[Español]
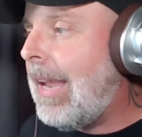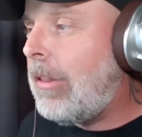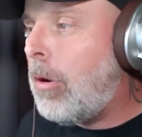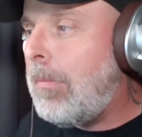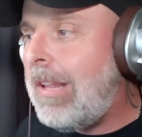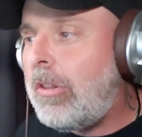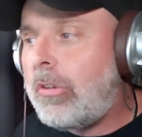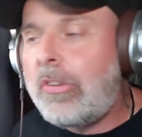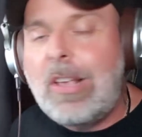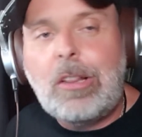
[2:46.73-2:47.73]
el
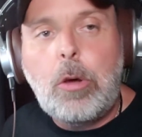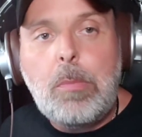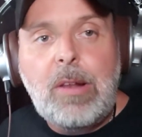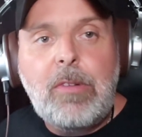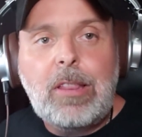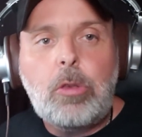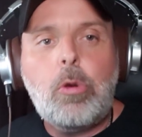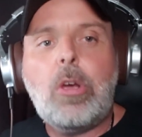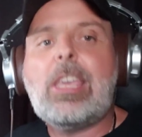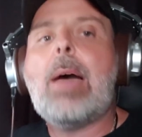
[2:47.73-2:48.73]
2012 y el
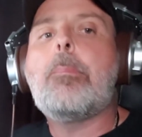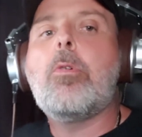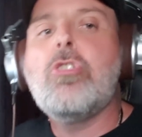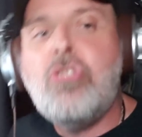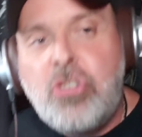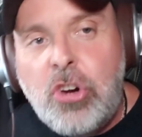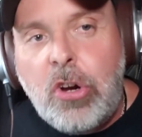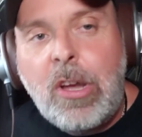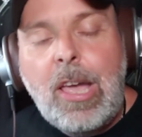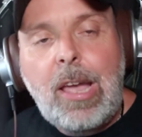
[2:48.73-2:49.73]
2021 que apoyó